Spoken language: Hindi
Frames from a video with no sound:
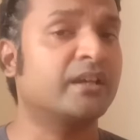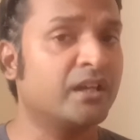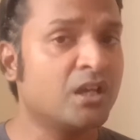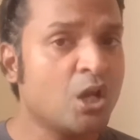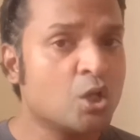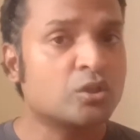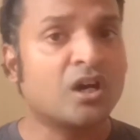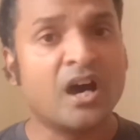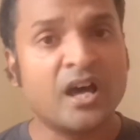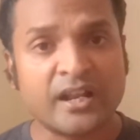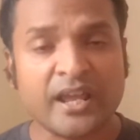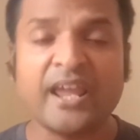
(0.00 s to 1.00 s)
हैं तो
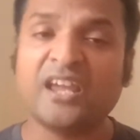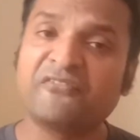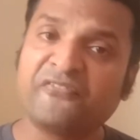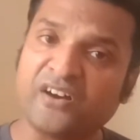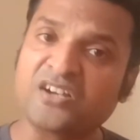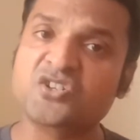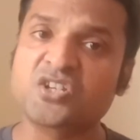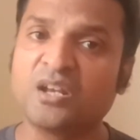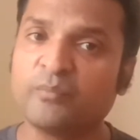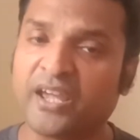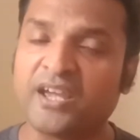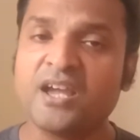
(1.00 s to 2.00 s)
हर एक फंक्शन
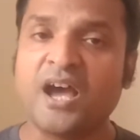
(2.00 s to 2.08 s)
में